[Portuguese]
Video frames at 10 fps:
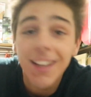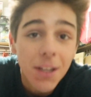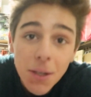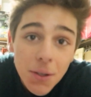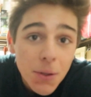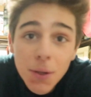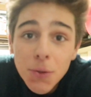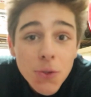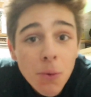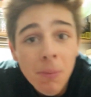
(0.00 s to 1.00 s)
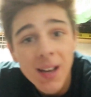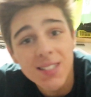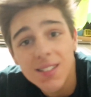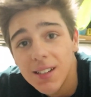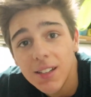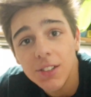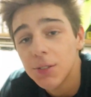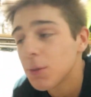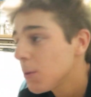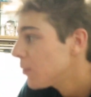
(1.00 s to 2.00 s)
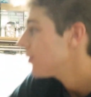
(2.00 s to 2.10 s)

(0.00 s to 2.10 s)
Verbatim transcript: Eu, eu, sou um master nisto. Eu.